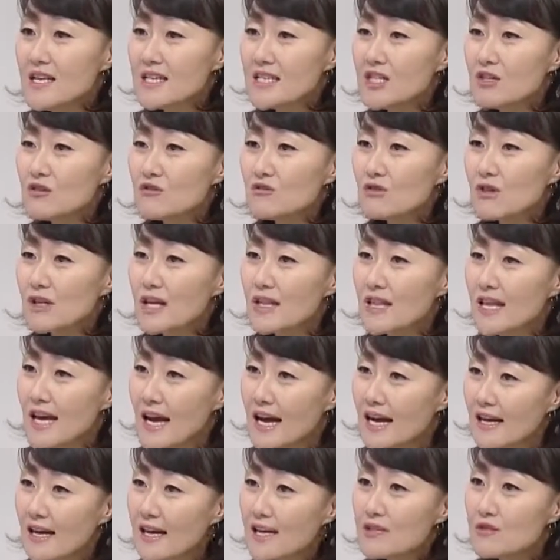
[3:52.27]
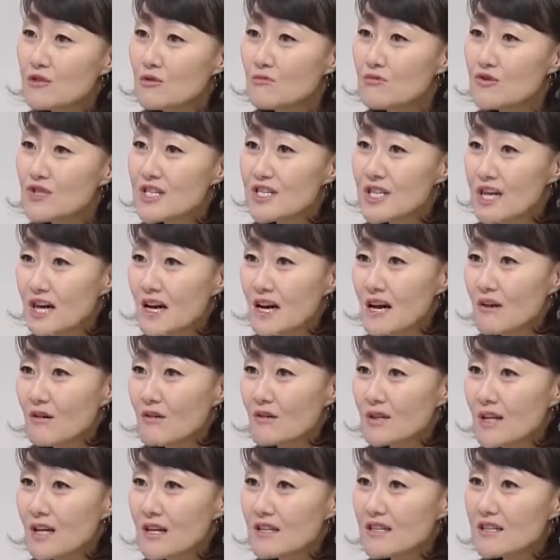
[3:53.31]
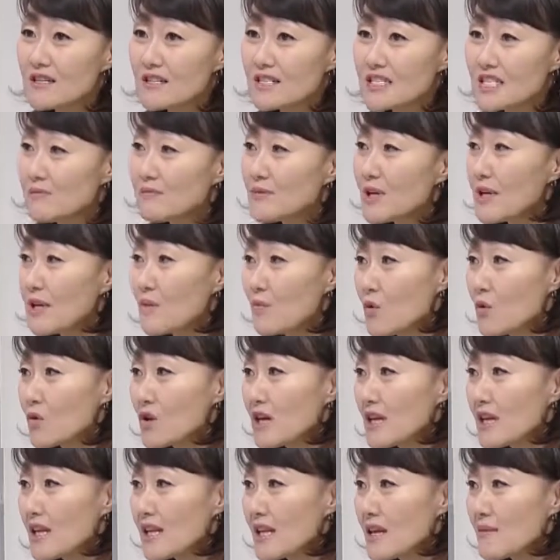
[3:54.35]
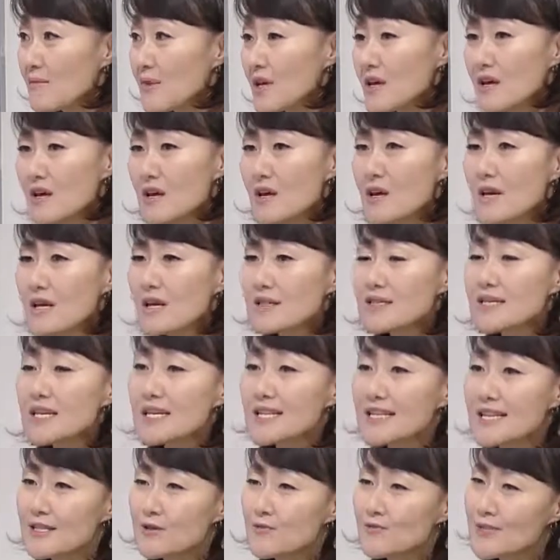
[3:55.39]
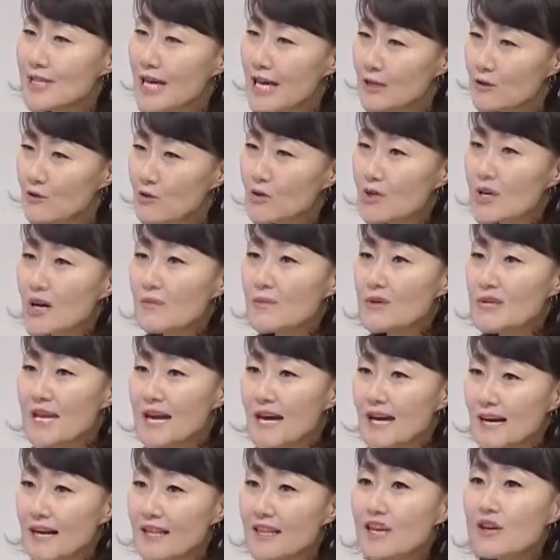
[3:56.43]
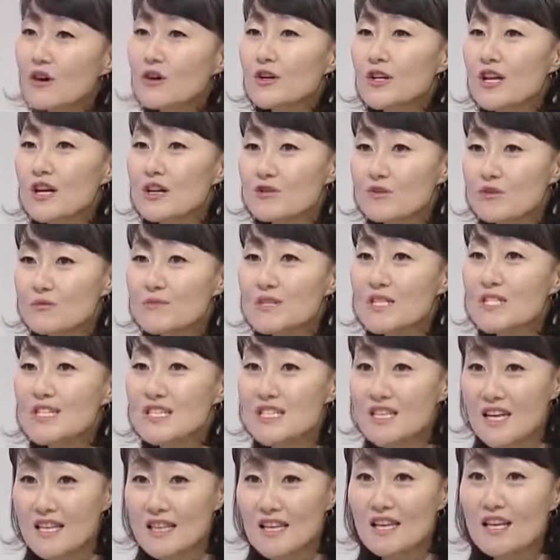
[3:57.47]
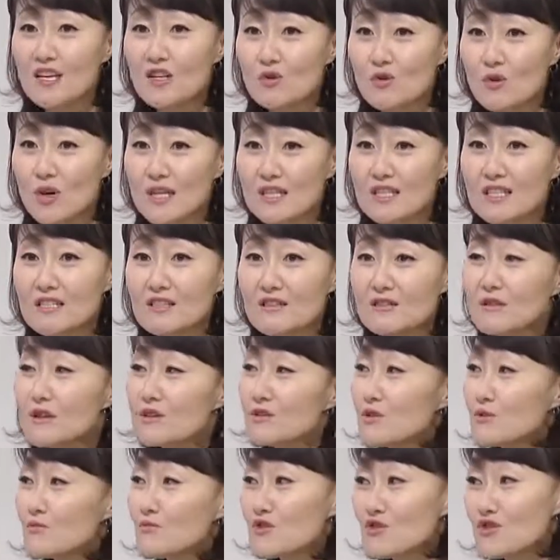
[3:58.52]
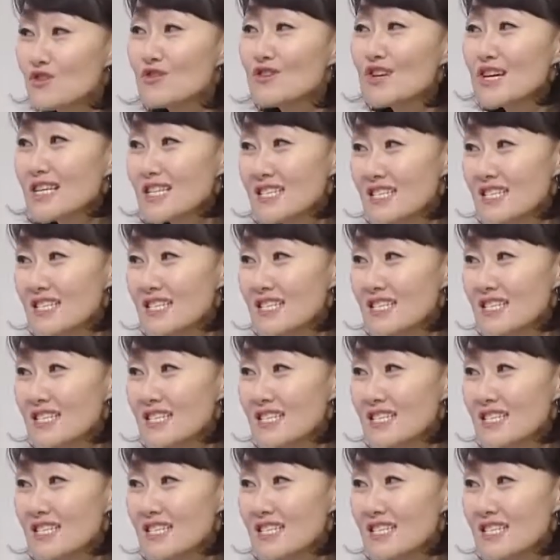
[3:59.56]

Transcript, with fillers: 친구들한테 약간 좀 무시당하거나 그 집단에 못 끼게 되면 이제 이때 좀 자존감에 약간의 영향도 미치게 되기도 하는 그런 좀 중요한